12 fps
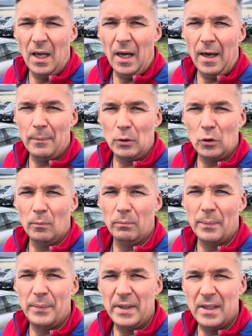а потом
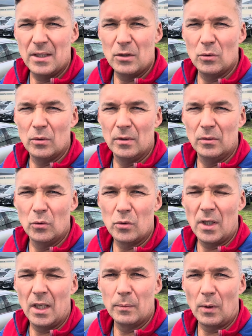по приезду
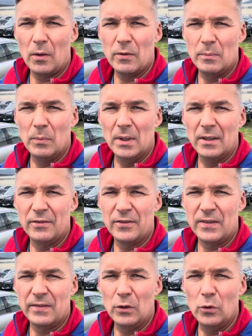нужно отправить было в
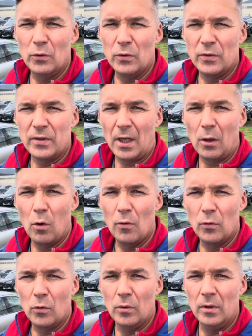свою
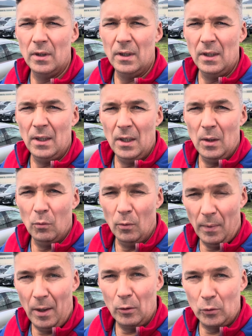страховку
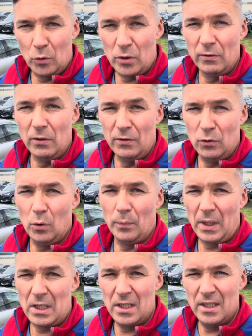бумагу, то, что вы все
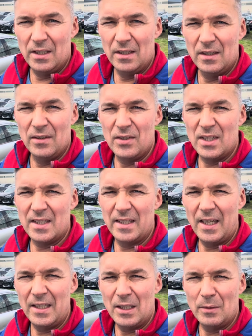прошли, все
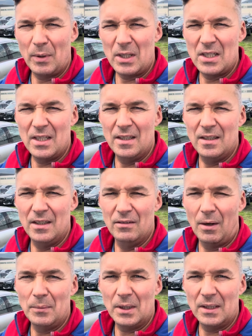занятия прошли, и
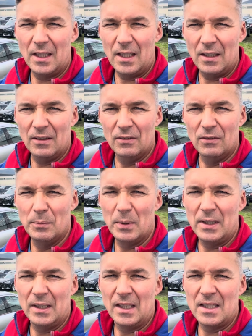вам тогда
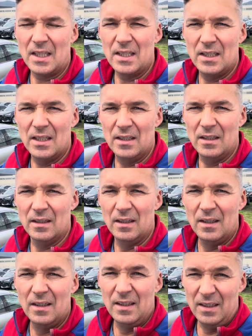выплатят назад деньги.
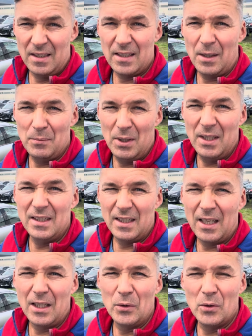На самом деле
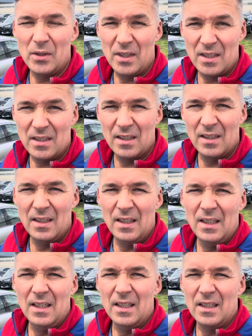так оно и есть.
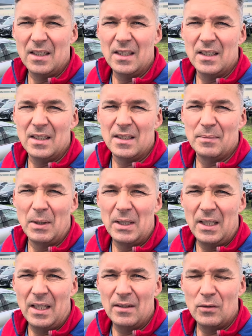Это
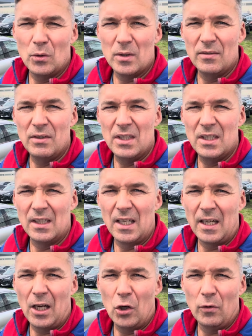смотря, все зависит,
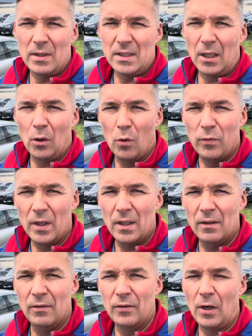какая у вас страховка,
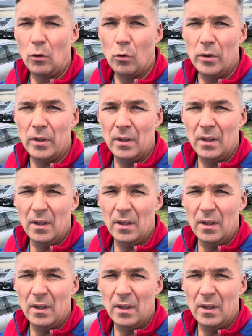в какой,